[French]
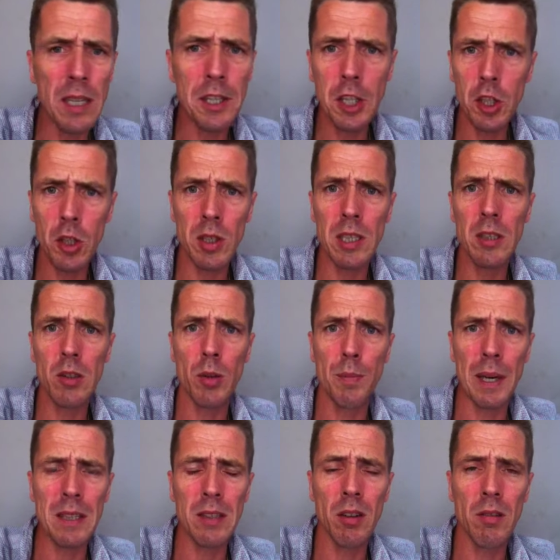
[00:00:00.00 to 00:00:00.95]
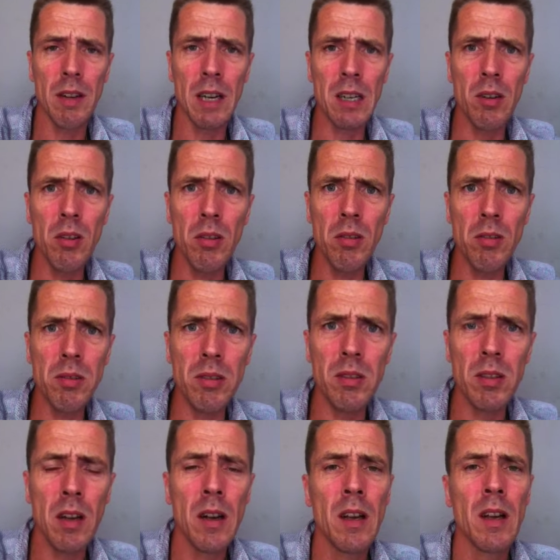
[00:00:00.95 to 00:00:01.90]
il y a des gens qui sont partis en
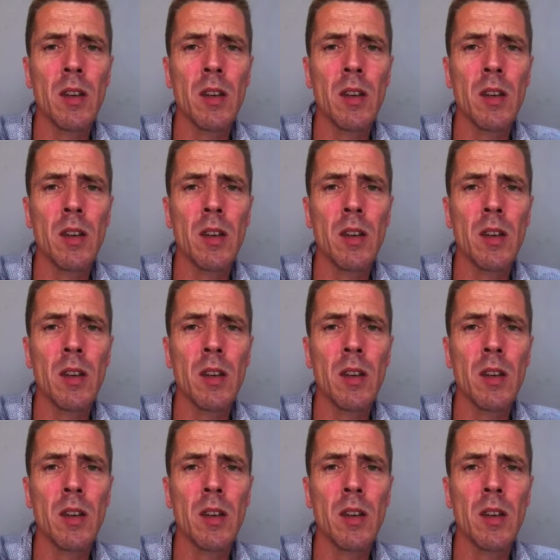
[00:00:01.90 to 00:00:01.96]
vacances.